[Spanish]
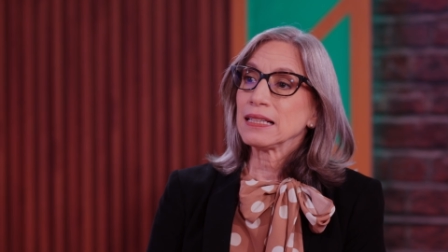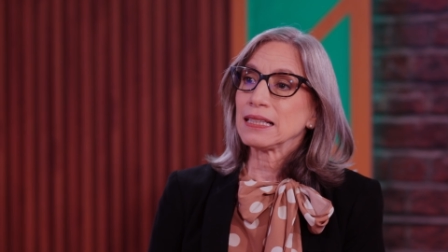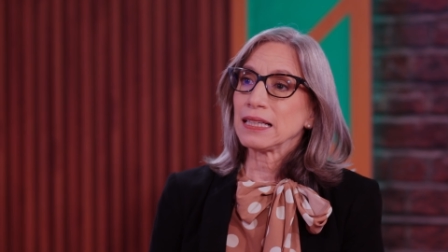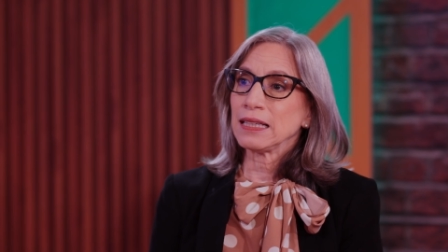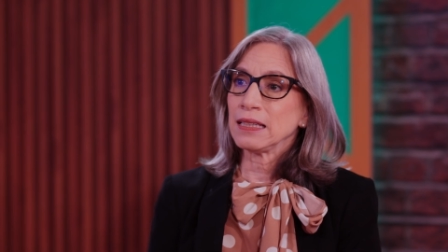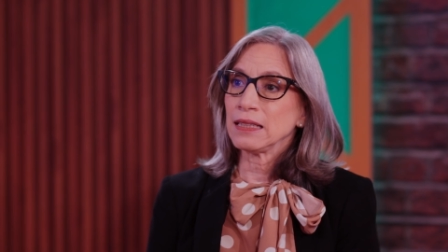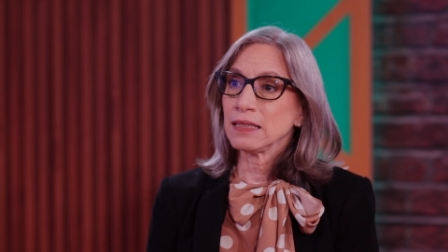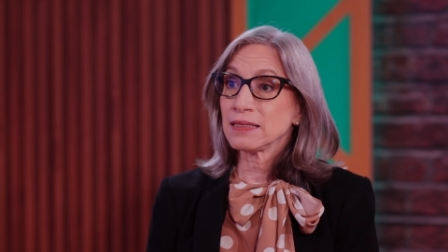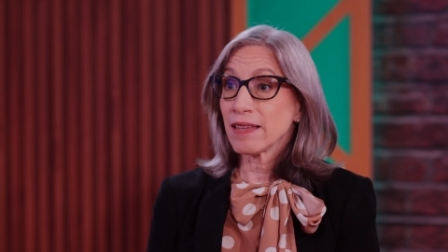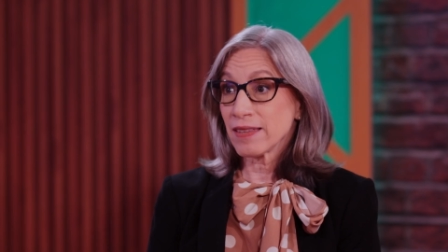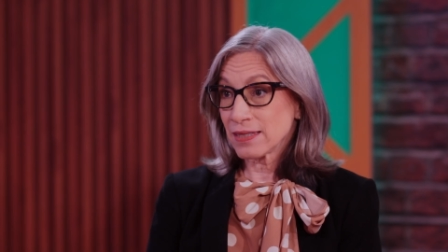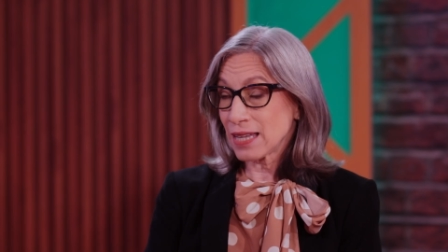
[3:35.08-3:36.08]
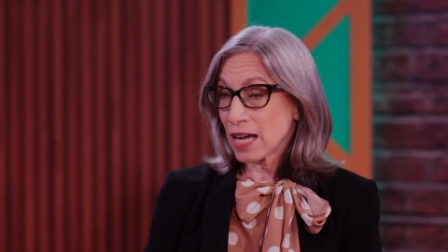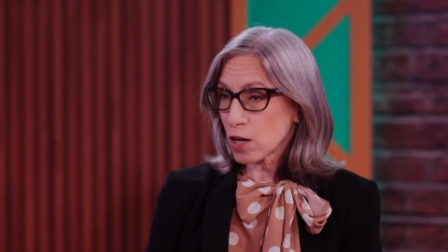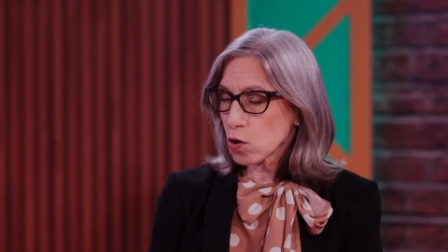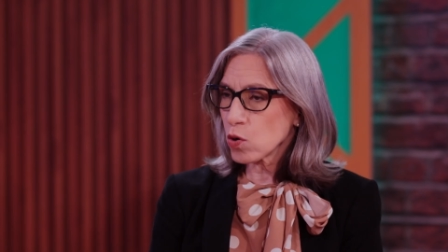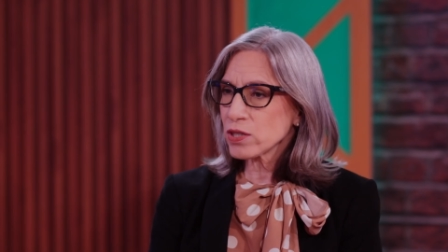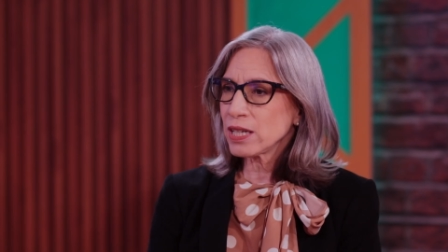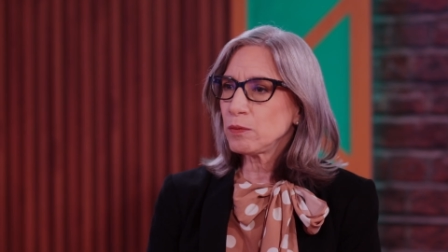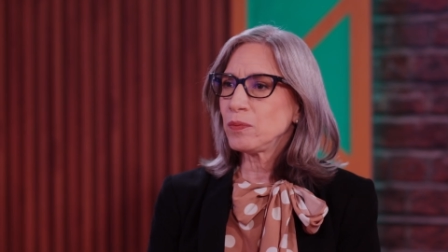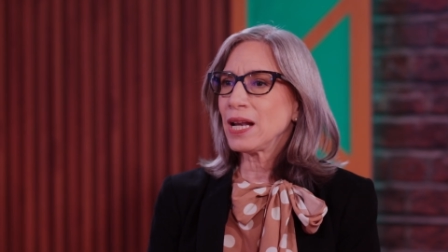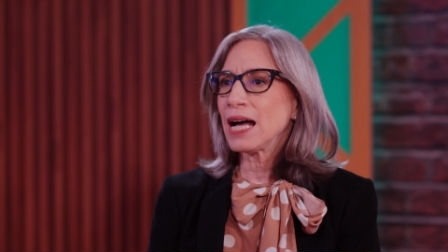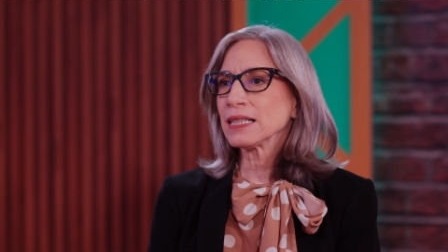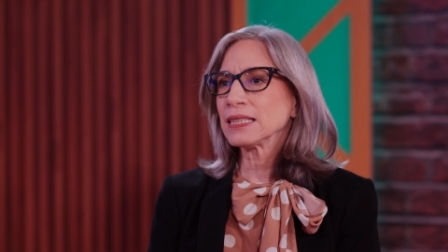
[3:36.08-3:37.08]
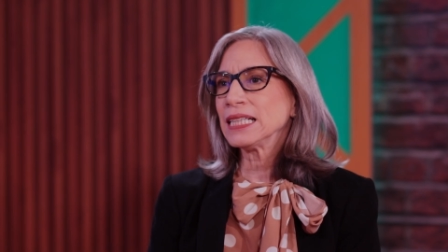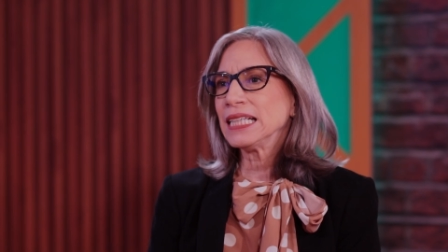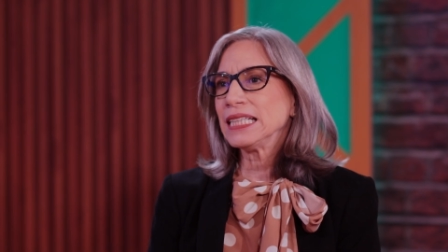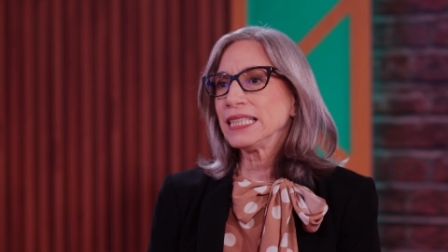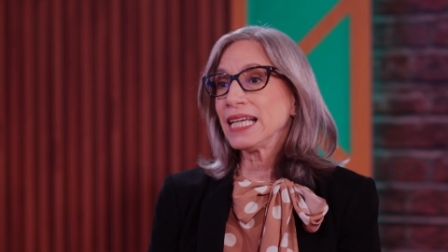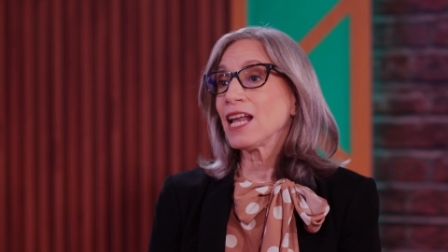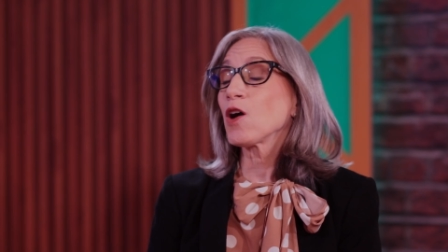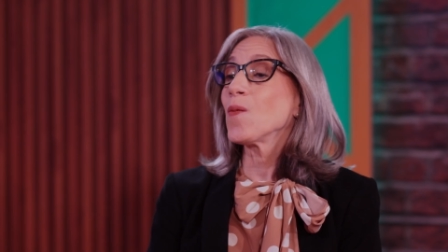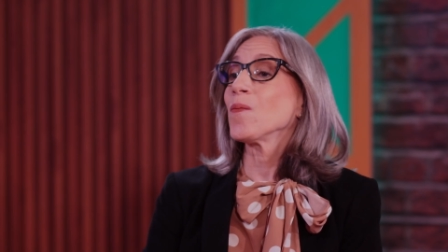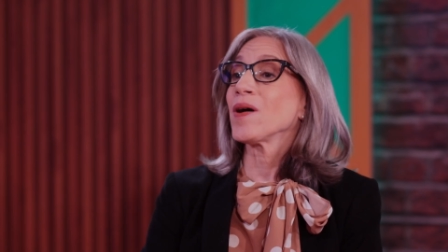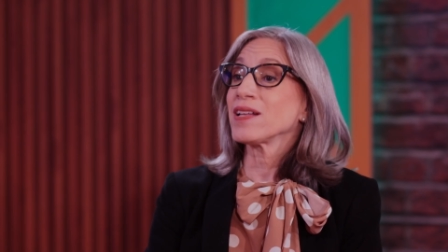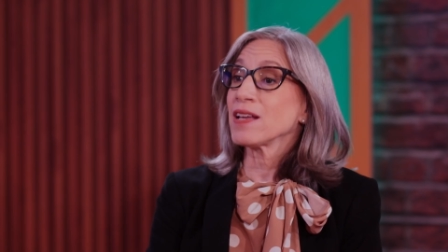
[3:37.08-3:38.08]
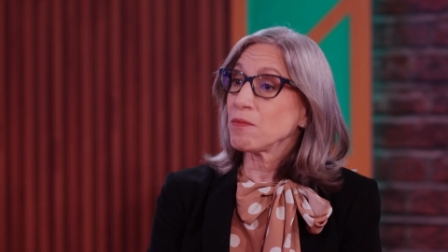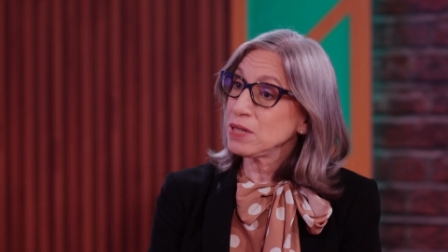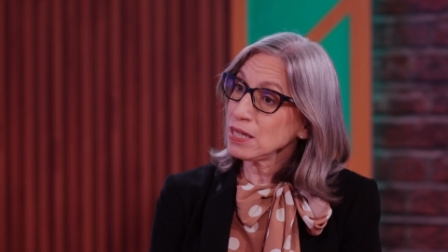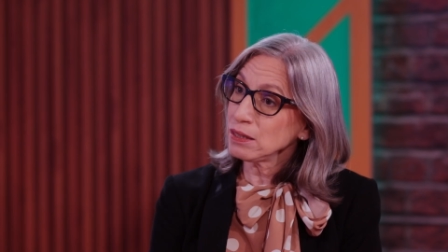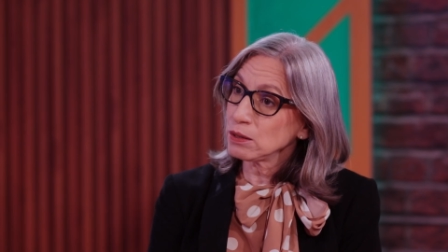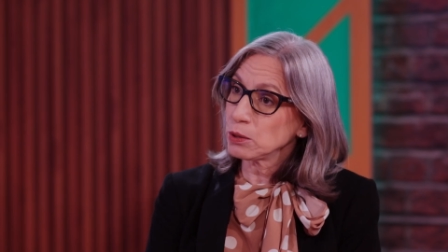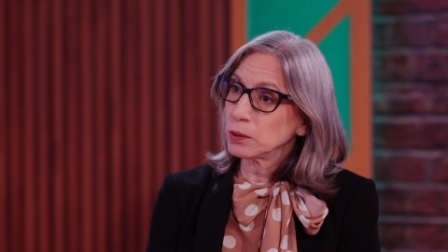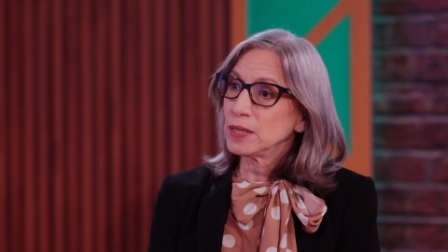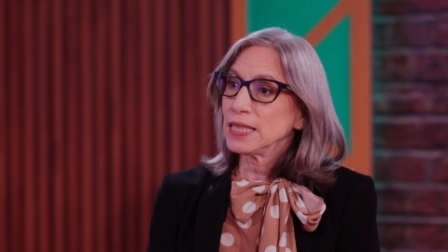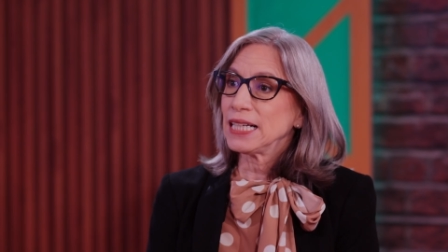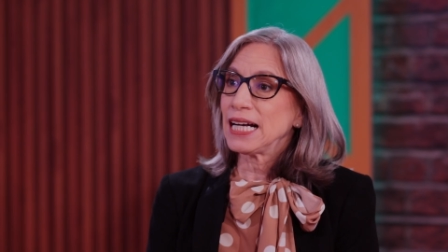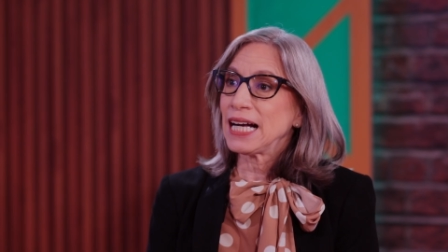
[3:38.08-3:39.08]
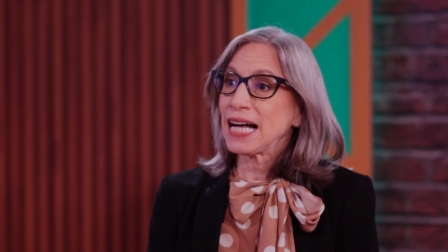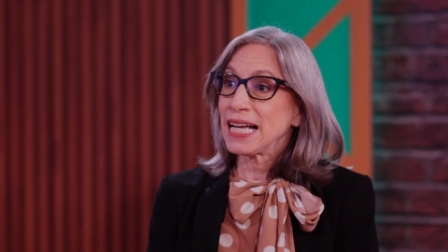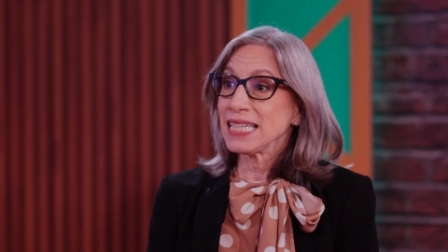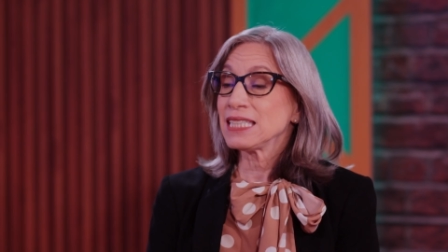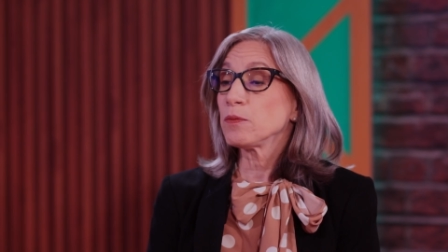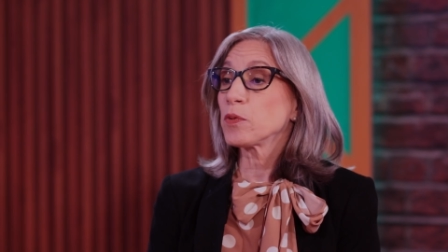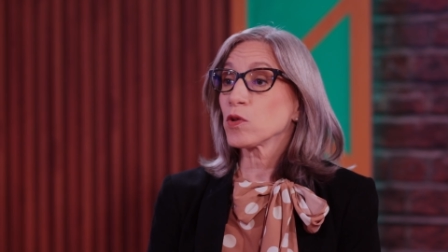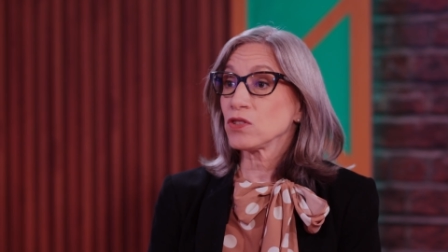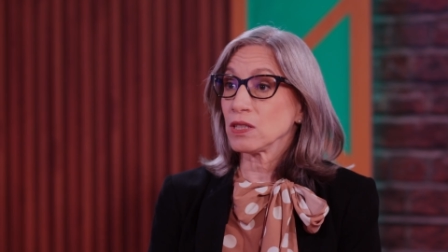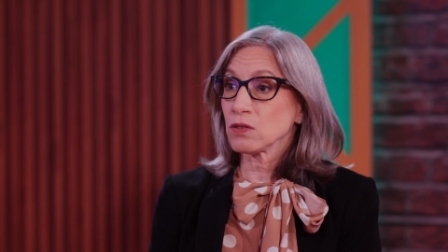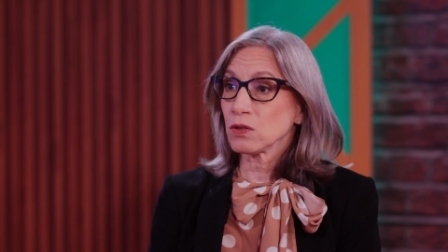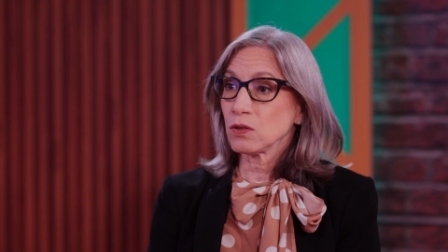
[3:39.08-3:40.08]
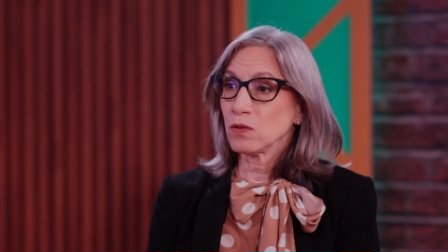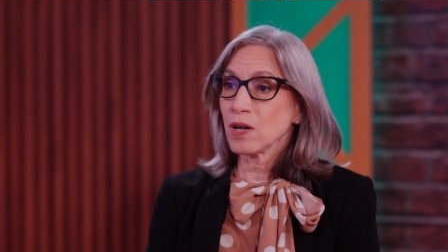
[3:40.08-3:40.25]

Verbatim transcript: que se desarrolle el plan y el acompañamiento a ese proceso.